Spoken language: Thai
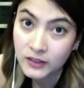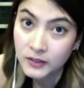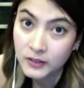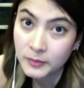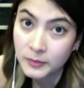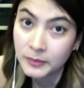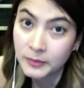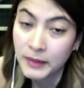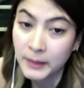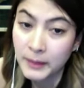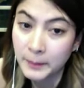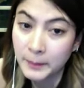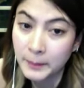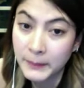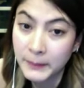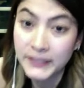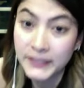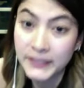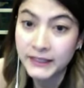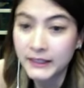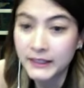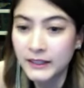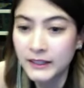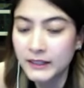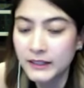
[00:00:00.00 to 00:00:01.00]
แบบผิด
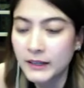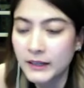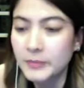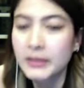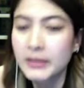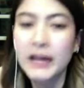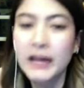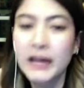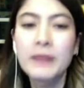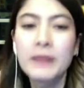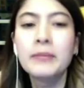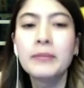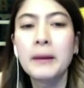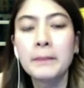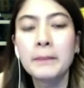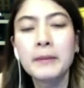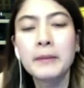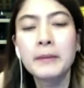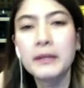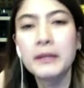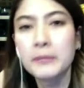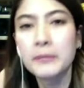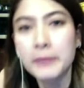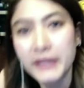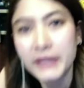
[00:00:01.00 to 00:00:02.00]
อะทำงานแบบ
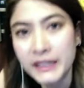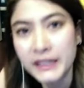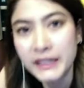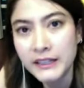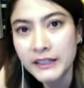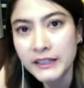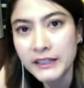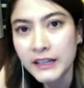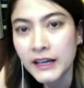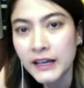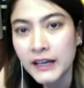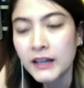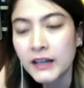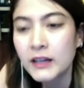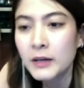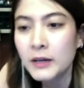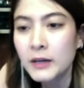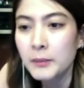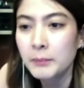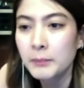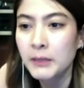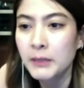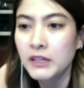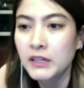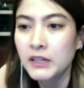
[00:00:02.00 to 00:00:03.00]
ผิดผิดเนี่ย
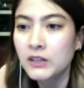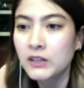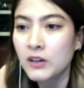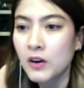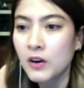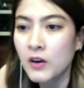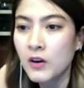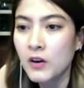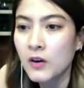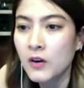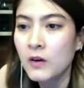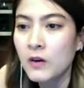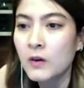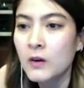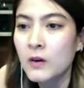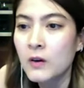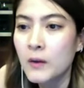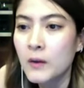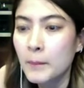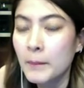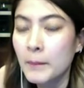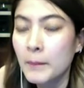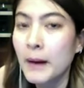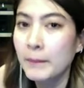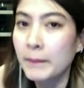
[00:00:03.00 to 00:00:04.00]
มันก็
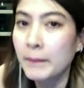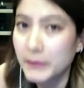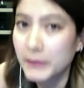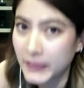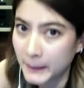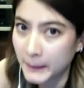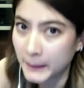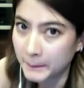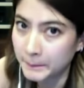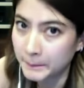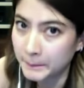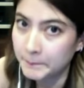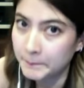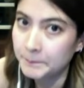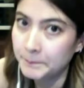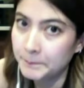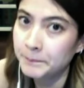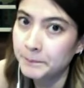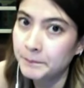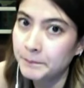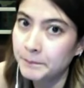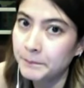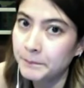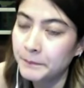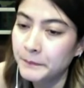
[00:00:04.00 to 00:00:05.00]
บาปกรรม
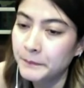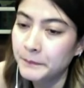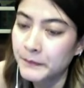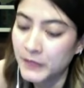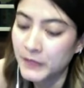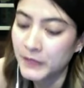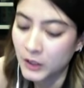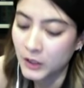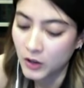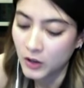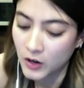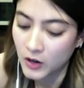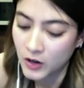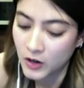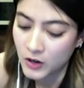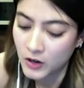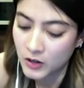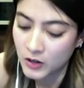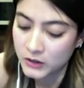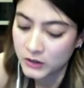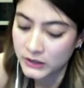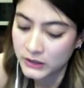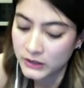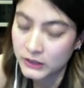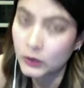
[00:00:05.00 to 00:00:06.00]
แล้วก็
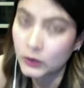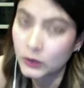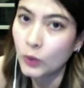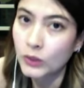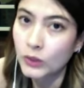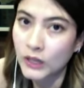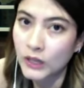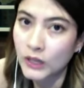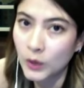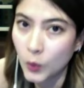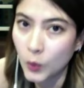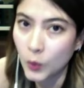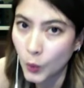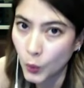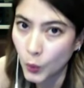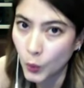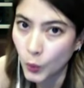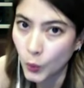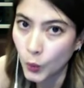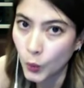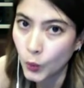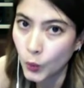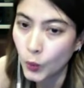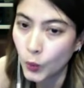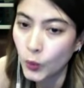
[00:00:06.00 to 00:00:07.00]
จะตกนรก
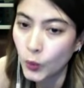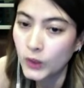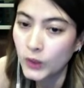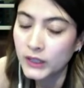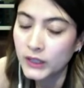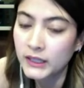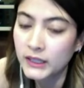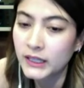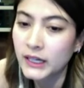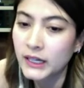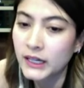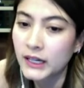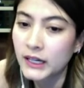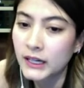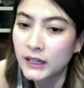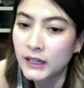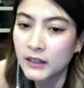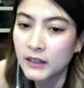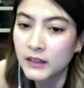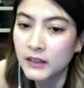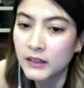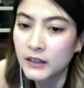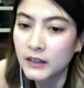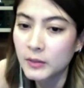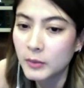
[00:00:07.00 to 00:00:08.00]
นะคะ
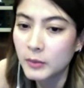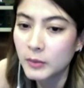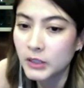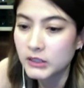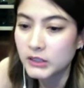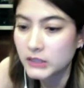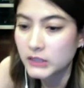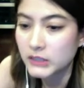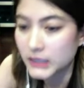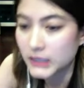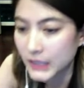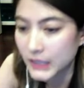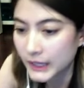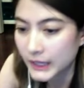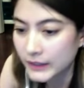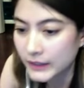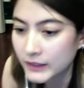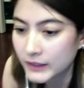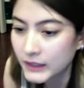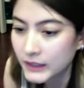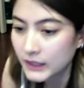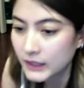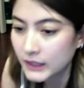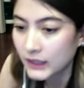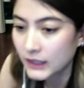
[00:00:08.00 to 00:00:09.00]
เพราะฉะนั้น
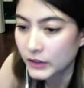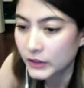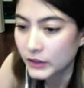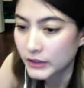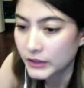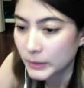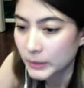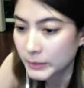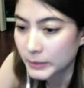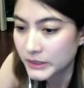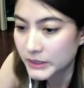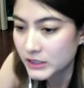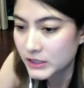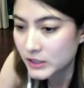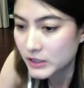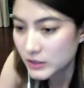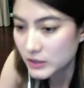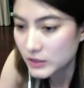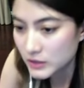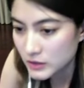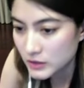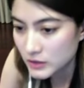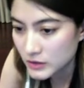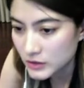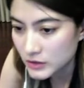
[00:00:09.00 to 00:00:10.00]
เราอย่าไป
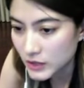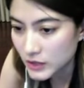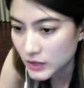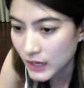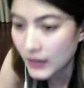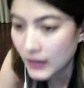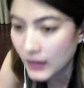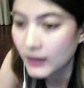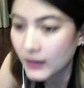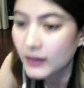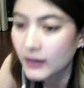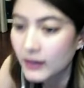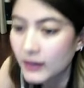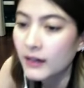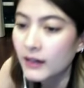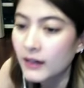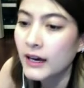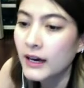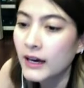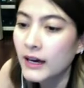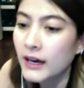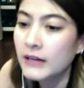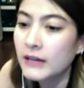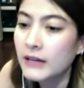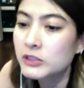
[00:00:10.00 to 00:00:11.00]
เชื่อ
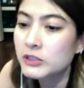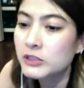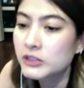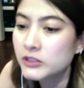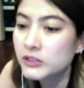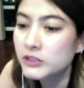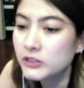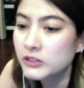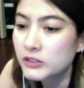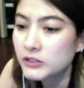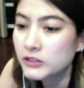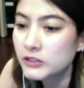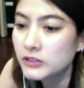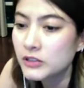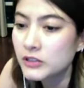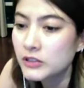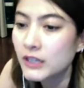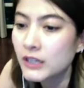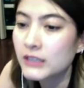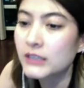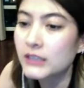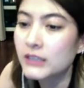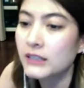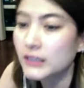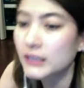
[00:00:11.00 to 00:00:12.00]
ห้ามเชื่อ
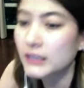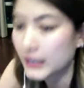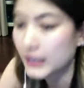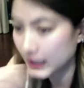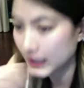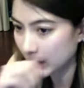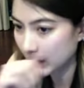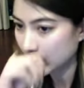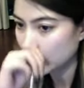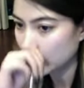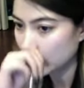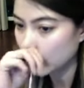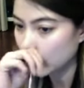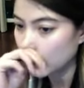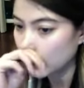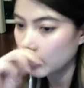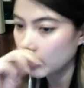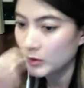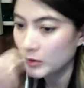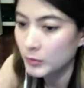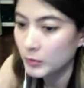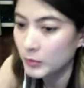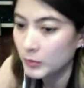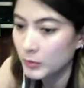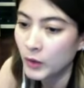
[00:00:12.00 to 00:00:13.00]
เด็ดขาด
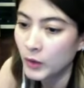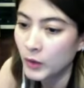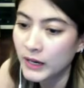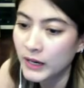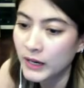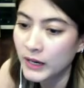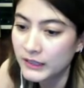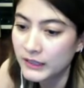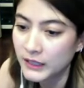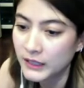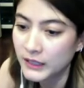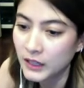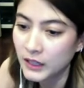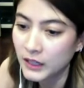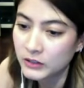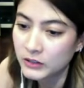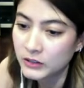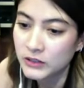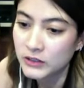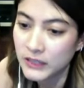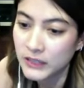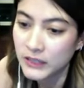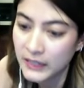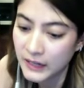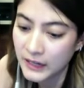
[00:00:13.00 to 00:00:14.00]
เพราะว่าถ้าเรา
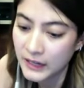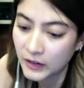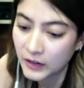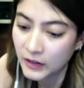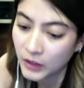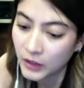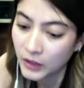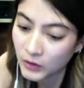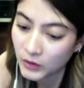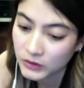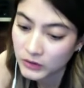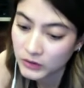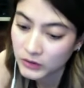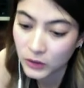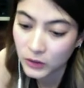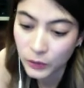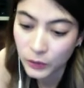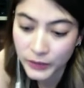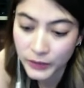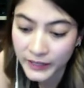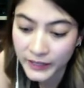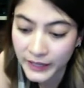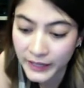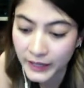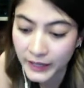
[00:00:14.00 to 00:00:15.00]
เชื่อแล้วเราจะรู้ได้ไง